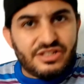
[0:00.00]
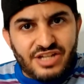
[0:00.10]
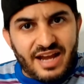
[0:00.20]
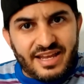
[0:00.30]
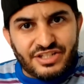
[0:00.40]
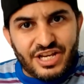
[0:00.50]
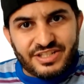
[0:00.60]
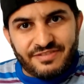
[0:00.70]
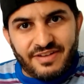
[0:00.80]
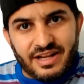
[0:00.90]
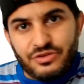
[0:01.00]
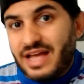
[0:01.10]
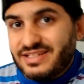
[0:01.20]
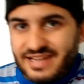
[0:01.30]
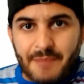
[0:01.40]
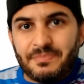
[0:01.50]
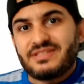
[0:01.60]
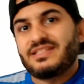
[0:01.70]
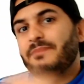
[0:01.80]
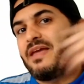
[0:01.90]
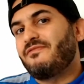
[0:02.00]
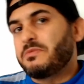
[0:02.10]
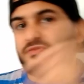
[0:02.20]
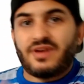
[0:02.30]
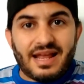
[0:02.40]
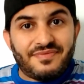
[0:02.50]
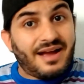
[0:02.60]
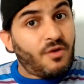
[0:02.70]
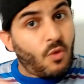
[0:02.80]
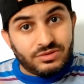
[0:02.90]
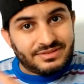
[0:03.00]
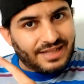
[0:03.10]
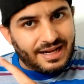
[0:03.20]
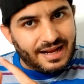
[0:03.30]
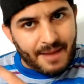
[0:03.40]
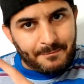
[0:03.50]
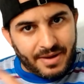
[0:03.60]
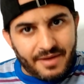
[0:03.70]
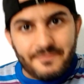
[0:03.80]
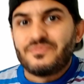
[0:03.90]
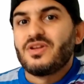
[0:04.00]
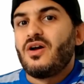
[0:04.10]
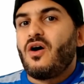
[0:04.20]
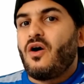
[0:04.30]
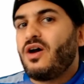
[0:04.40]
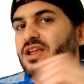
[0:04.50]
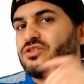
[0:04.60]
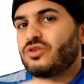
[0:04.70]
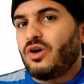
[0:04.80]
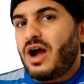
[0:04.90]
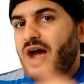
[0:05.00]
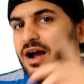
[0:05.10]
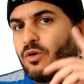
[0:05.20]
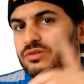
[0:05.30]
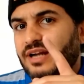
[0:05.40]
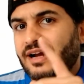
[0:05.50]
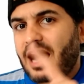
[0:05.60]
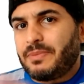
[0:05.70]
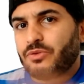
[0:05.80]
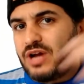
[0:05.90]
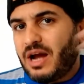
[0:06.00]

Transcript: Já que a gente está falando das capas, também vamos falar da contracapa. Olha só a contracapa do